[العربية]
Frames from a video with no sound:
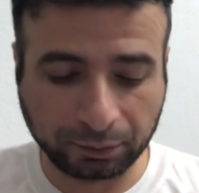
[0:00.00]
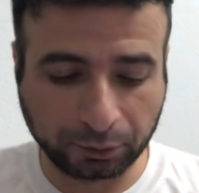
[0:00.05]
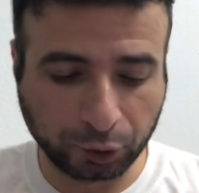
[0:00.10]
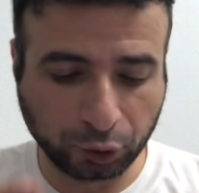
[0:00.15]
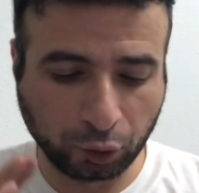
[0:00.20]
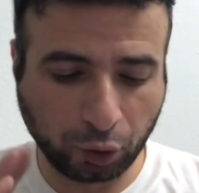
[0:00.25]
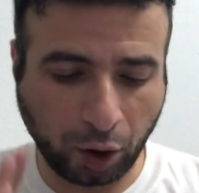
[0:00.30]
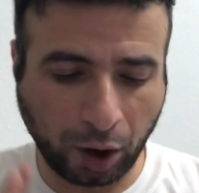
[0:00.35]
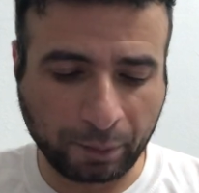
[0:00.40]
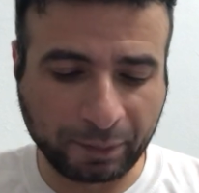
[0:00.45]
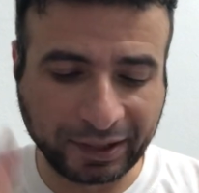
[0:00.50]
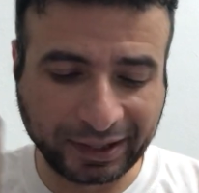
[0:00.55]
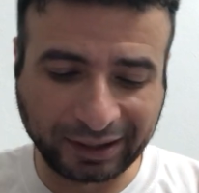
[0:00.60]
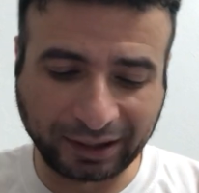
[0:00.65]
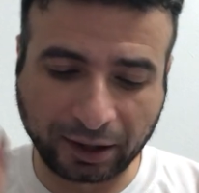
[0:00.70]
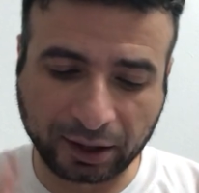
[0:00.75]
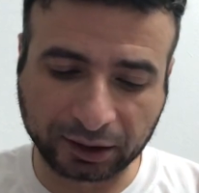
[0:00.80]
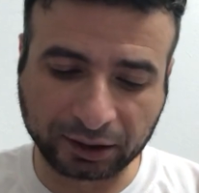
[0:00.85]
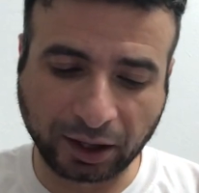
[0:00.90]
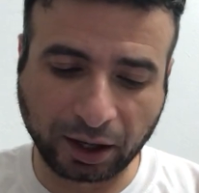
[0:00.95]
بيروح من
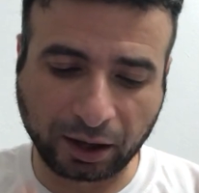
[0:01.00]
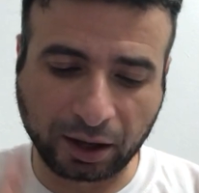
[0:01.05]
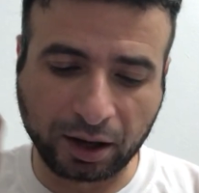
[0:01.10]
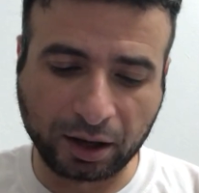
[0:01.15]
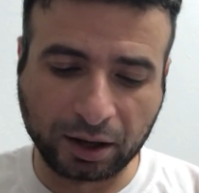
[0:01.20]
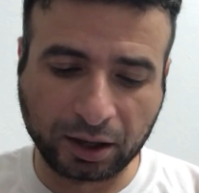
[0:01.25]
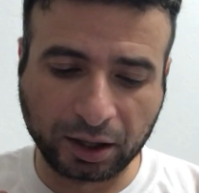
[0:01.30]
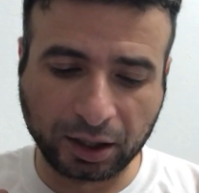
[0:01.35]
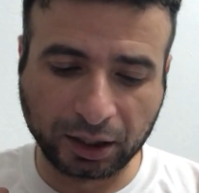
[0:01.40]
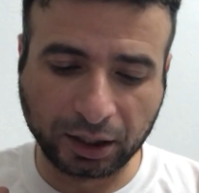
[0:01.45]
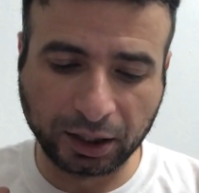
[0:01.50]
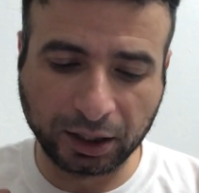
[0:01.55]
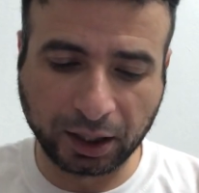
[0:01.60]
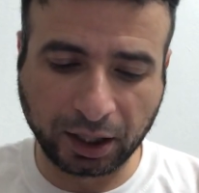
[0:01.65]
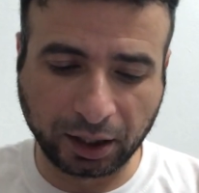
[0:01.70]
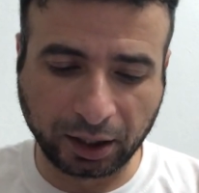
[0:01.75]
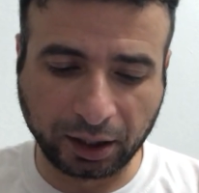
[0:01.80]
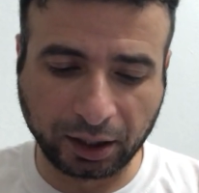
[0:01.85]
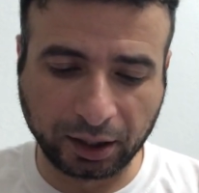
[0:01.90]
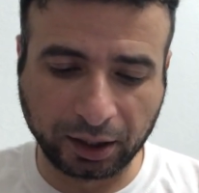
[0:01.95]
الغردقة
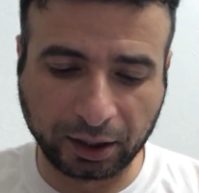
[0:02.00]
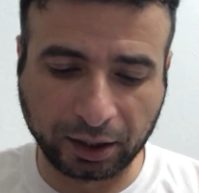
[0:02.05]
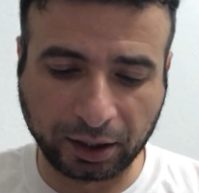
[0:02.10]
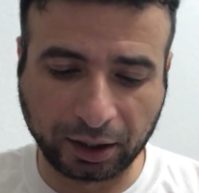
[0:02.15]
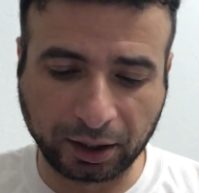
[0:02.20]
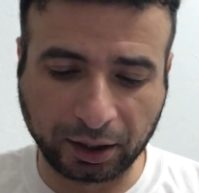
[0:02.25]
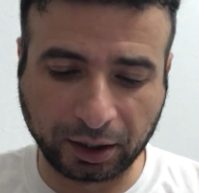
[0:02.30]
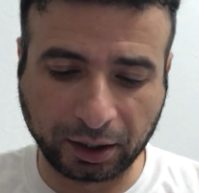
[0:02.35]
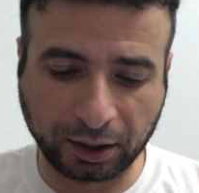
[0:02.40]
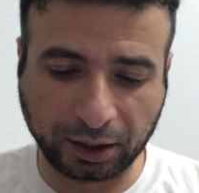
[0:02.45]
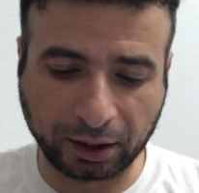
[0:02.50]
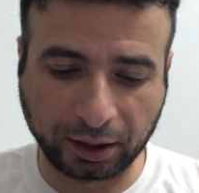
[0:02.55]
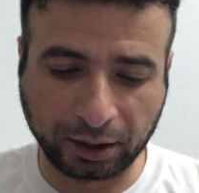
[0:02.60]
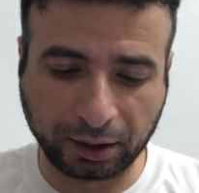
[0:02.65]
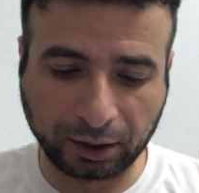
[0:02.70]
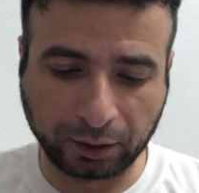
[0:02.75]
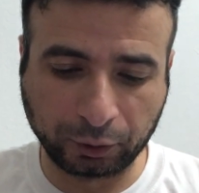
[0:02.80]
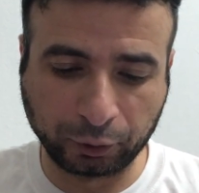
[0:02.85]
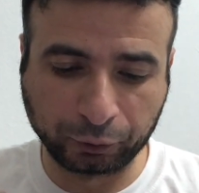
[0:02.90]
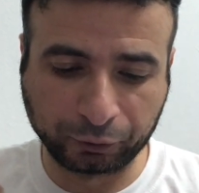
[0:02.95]
إلى
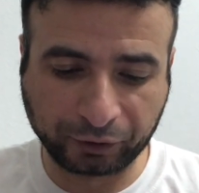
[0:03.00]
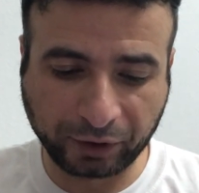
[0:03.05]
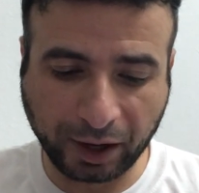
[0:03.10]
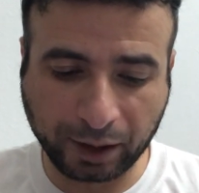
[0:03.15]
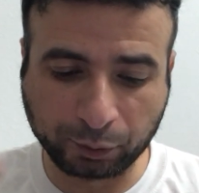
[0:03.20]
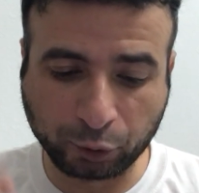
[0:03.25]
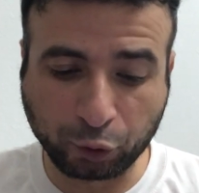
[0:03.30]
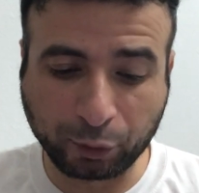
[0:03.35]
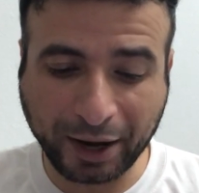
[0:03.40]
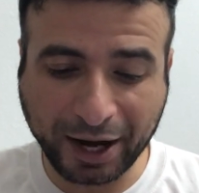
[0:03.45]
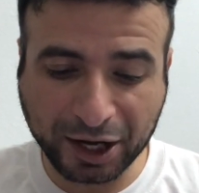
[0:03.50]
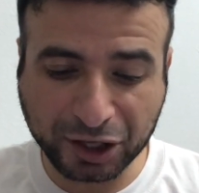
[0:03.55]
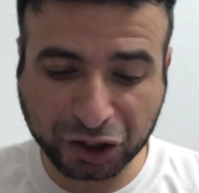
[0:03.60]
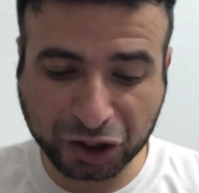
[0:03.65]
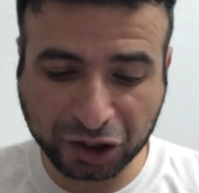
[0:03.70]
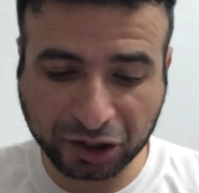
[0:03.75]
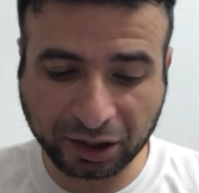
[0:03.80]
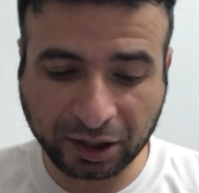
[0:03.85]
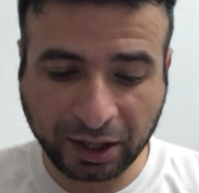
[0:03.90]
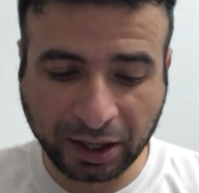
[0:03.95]
آه، أوفا
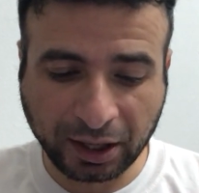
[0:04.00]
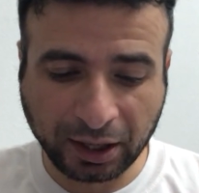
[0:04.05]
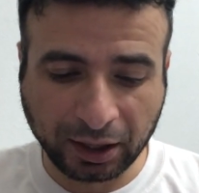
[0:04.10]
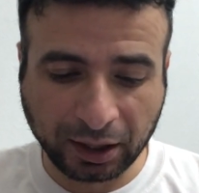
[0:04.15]
مباشر